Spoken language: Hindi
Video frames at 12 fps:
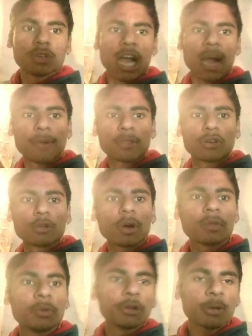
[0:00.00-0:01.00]
यहाँ पे थोड़ी बहुत
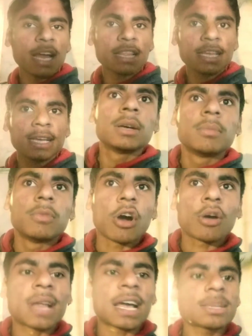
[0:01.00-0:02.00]
वीडियो बनाते हैं ब्लॉग
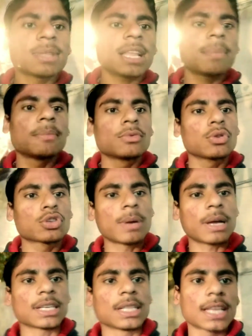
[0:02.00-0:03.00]
बनाते हैं मतलब तो उसके
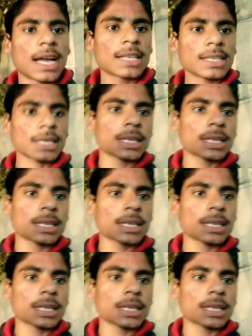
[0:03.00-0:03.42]
बाद चलते हैं यहाँ से